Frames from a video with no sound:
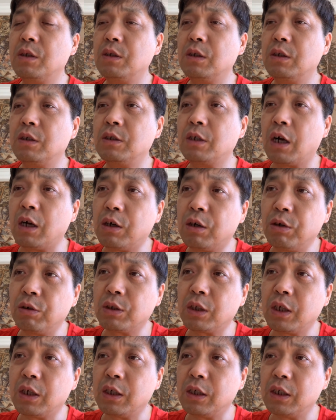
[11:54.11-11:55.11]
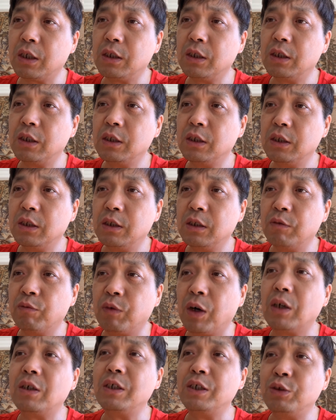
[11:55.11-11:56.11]
然后呢，
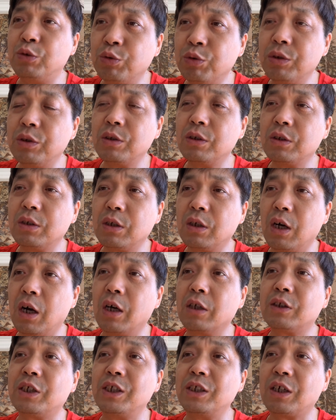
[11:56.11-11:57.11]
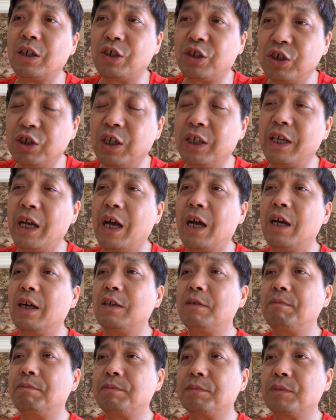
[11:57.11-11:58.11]
王立军啊替他遮掩。
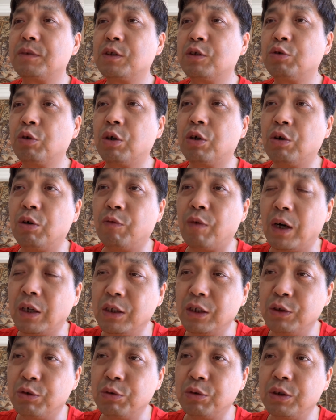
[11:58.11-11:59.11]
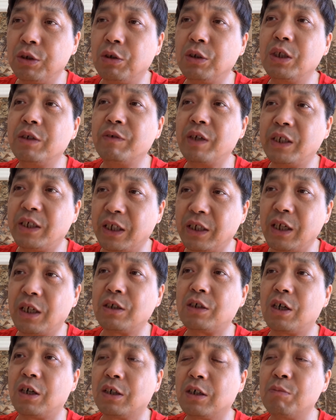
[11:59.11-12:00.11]
最后，王立军又因为这件
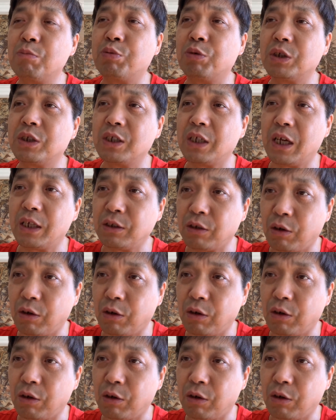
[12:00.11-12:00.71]
事儿跟薄熙来闹